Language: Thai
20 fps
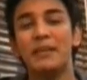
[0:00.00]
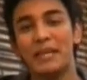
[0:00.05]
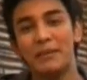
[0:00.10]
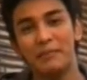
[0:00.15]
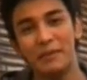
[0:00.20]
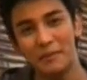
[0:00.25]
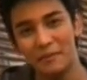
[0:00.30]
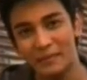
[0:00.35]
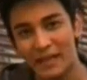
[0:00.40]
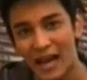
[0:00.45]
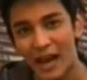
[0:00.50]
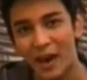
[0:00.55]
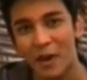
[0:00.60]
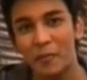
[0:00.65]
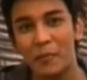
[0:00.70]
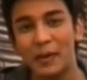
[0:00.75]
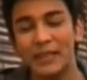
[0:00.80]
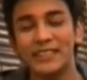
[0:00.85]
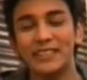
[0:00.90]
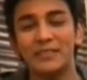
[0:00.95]
มัดหมี่พิมพ์
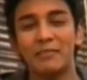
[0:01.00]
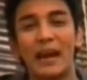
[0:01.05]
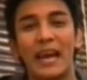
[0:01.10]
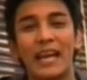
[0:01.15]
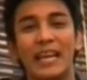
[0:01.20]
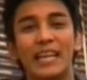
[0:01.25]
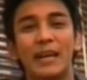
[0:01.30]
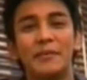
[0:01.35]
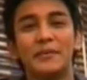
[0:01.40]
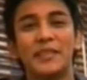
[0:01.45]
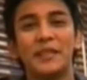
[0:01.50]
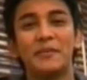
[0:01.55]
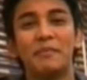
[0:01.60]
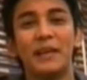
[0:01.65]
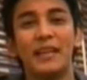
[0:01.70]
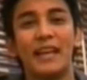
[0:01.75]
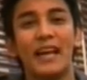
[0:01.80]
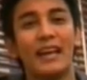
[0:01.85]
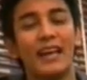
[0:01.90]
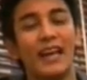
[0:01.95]
ดาวพริสมัยนะครับ
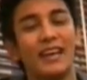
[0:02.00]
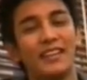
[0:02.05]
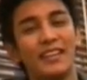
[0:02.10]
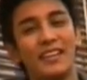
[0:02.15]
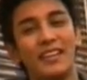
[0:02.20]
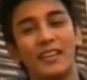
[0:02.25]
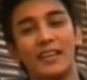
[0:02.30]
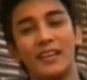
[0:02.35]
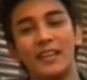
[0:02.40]
ซึ่งเป็นนางเอก